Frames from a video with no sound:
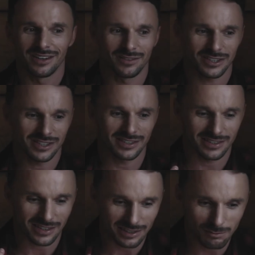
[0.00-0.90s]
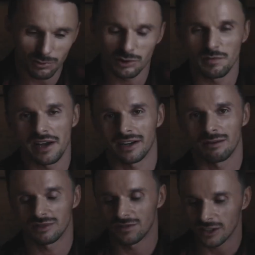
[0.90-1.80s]
właśnie z takim uśmiechem,
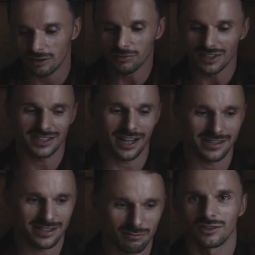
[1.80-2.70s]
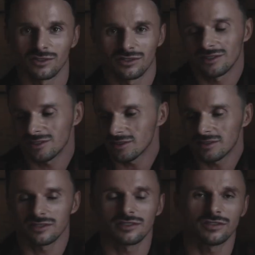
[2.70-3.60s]
z większym dystansem, to, to jest